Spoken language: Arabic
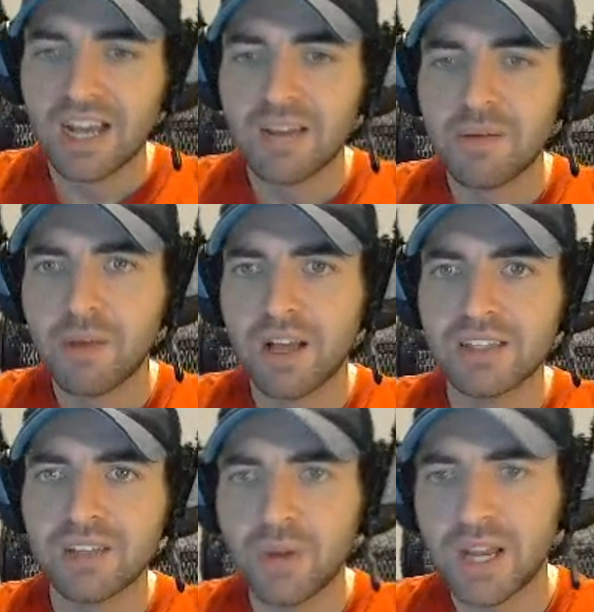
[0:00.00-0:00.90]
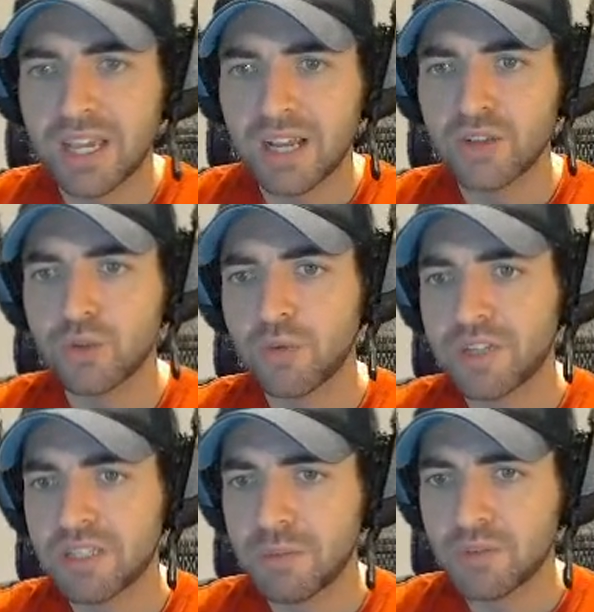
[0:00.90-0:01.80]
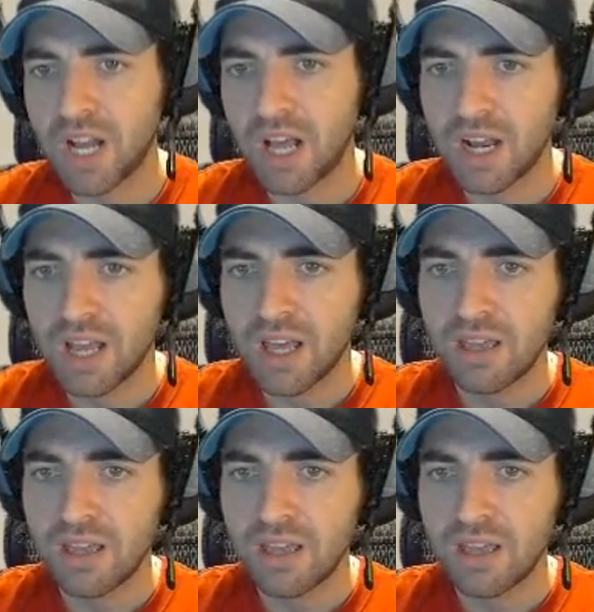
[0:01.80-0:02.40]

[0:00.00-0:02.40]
هنعمل مخاطر ولكن نشوف إذا بيمشي الحال